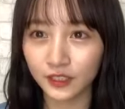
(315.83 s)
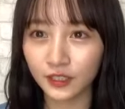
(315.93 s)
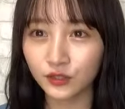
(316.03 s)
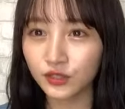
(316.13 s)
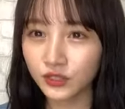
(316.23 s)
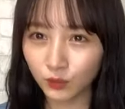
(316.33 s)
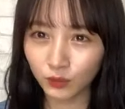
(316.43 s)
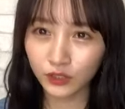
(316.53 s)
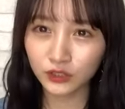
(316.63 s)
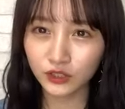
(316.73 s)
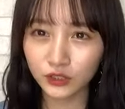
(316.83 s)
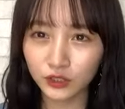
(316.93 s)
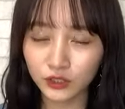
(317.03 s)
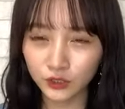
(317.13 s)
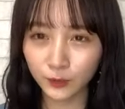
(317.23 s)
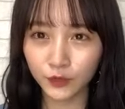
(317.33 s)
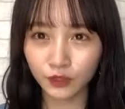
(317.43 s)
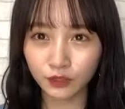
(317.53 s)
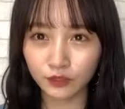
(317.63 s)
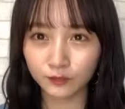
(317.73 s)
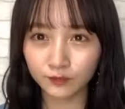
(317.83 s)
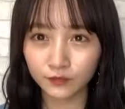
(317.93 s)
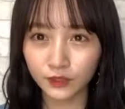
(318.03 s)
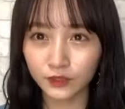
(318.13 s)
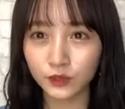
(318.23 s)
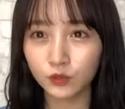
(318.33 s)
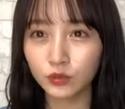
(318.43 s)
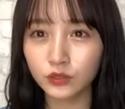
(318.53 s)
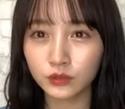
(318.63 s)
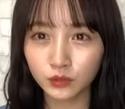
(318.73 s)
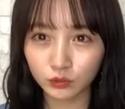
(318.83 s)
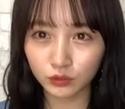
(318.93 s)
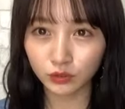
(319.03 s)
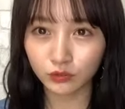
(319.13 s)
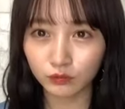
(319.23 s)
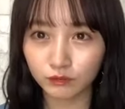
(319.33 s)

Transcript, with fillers: 軽井沢行ってみたいすごいですよね